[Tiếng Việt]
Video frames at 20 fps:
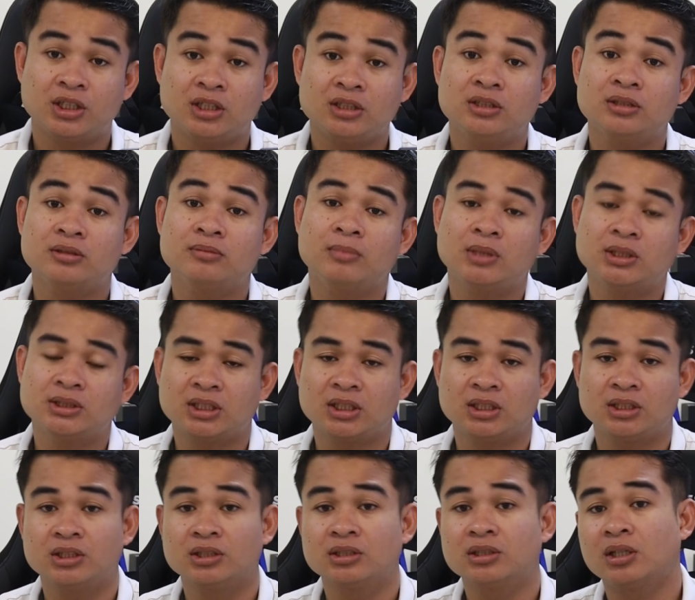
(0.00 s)
Chẳng dân bờ
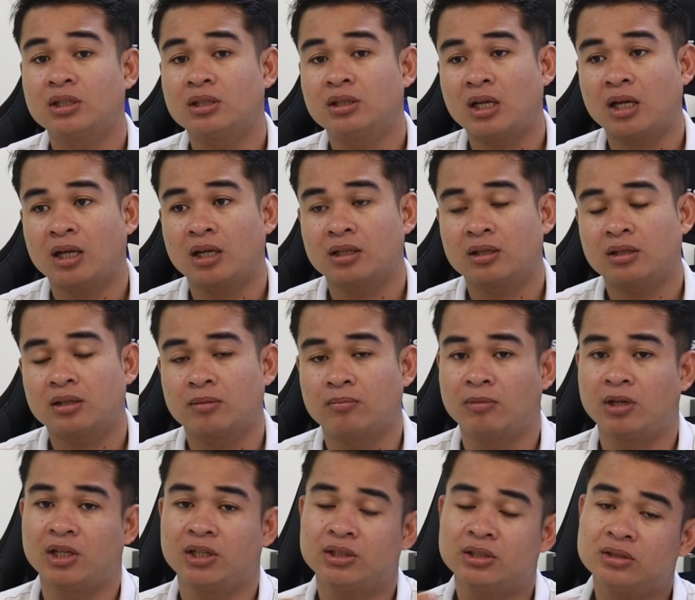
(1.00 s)
sài dân kịch thà
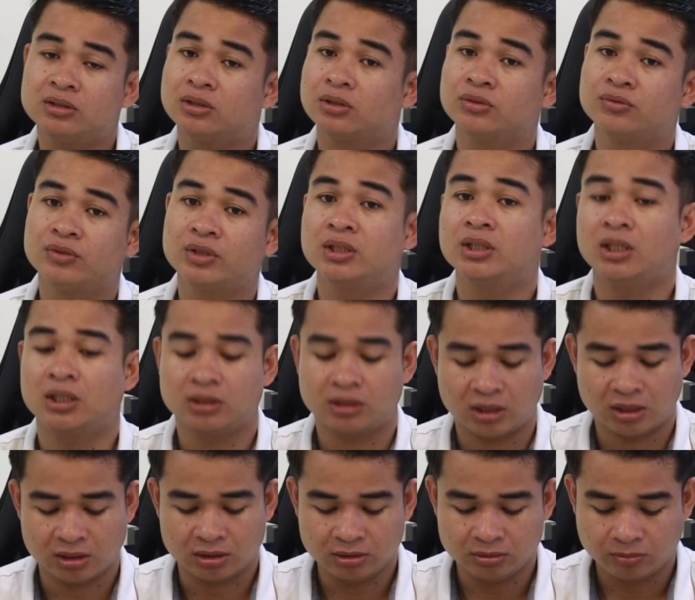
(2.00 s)
tầm lấy những cư viên nơi
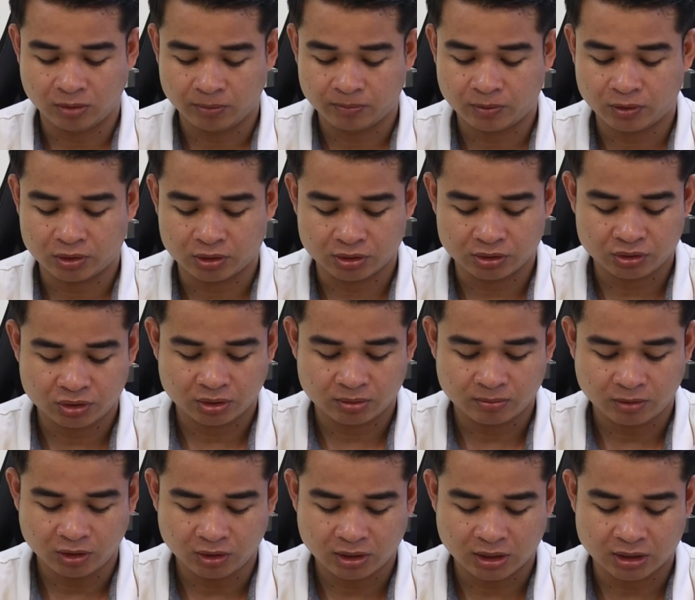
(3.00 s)
tà lứ bông bóng này chết
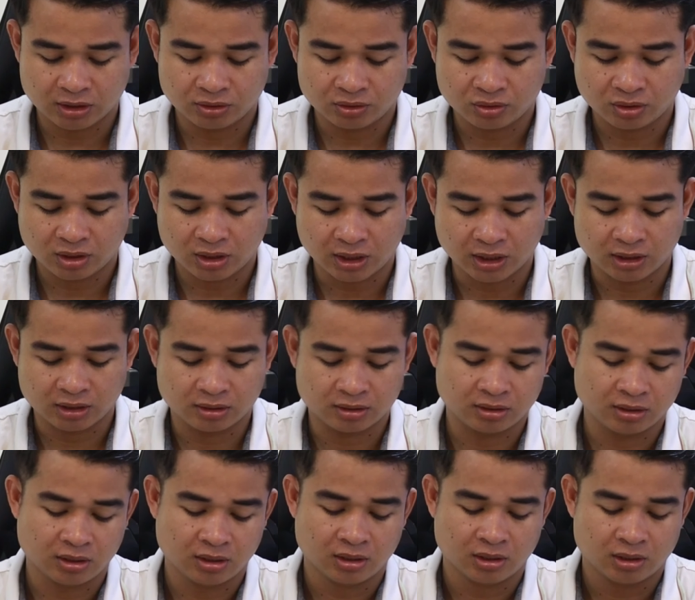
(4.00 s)
mất lành chết
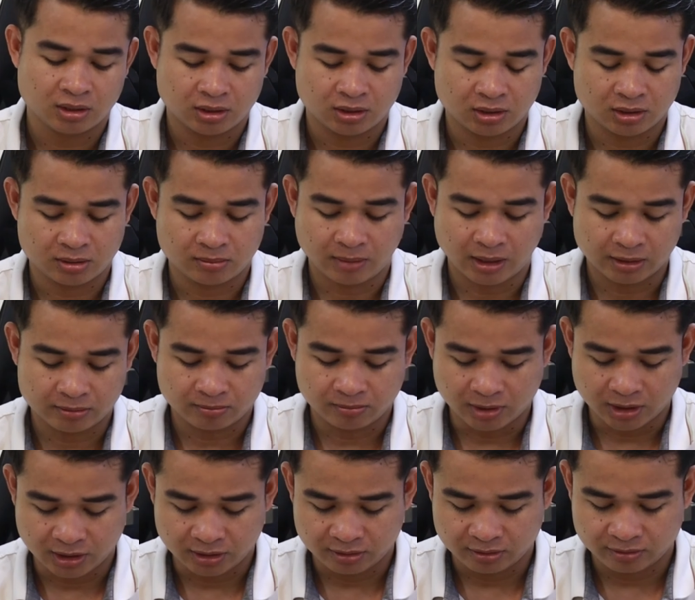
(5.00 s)
lành bao
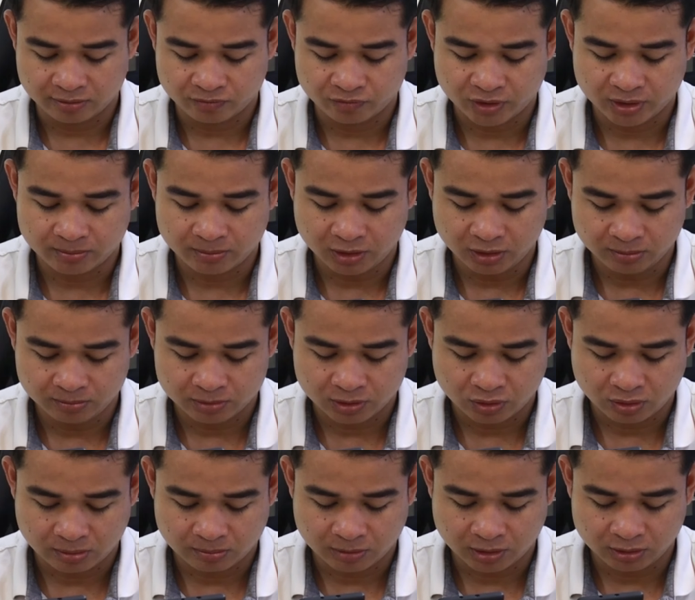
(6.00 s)
cùng lệnh vinh mất
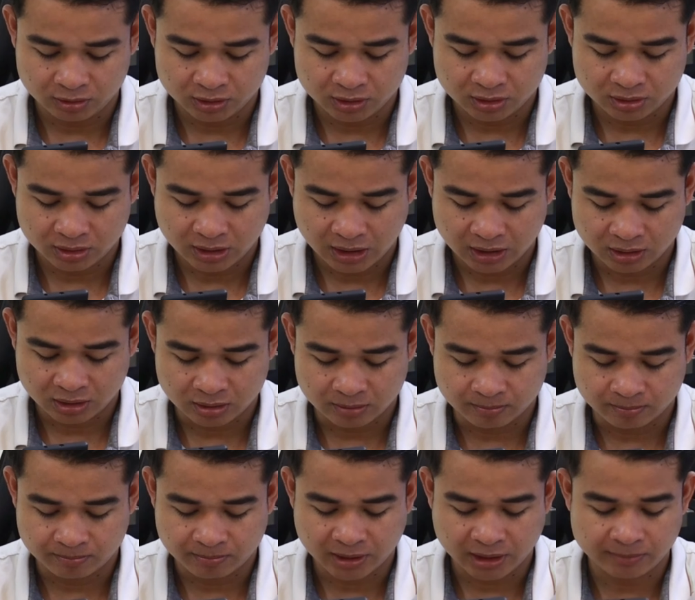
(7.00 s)
tòa máu dân đã
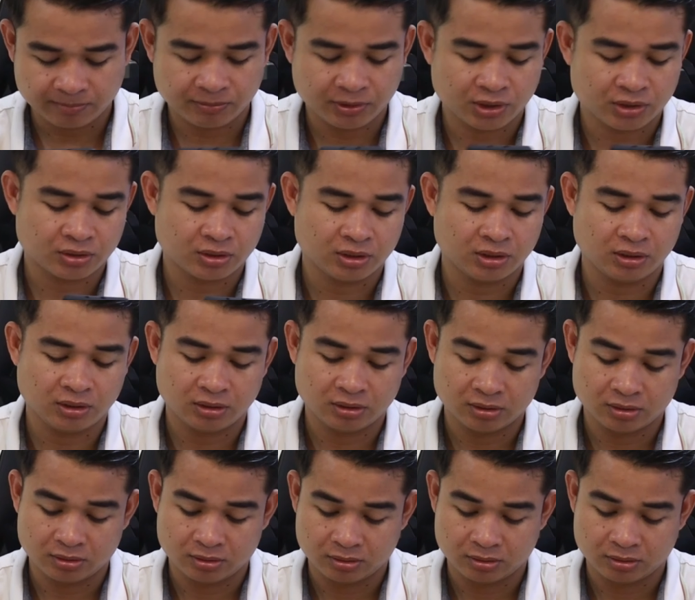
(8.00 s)
thầm pram piroi